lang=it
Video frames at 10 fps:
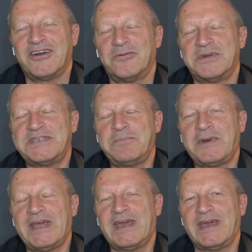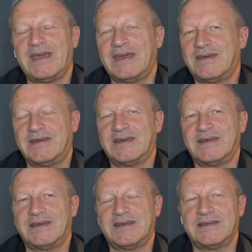Come sempre
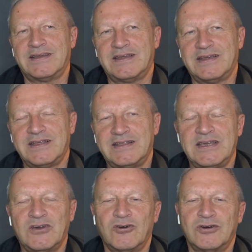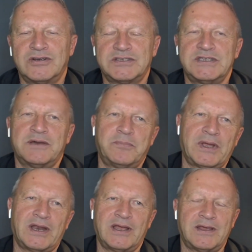eh, eh, dico sia
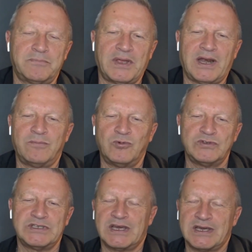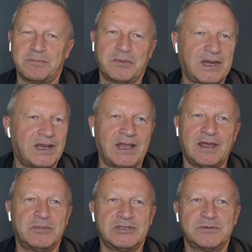per, per, la musica che per i
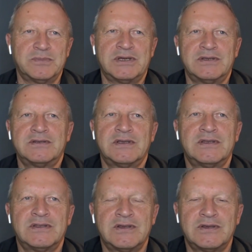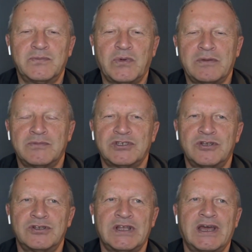libri, insomma
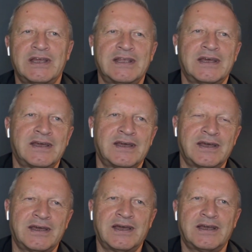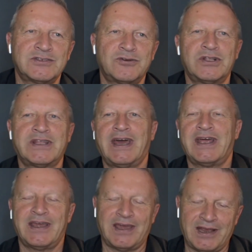sono da, da
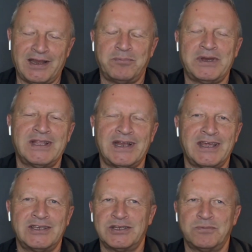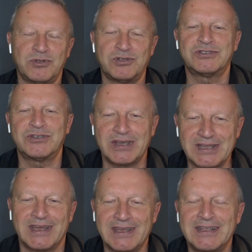ascoltare e i libri da leggere piuttosto che
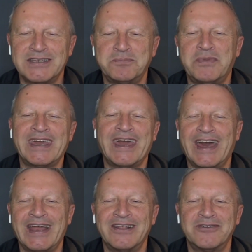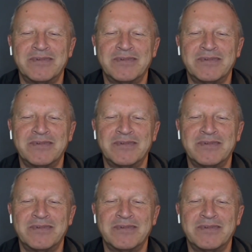da, da spiegare, no?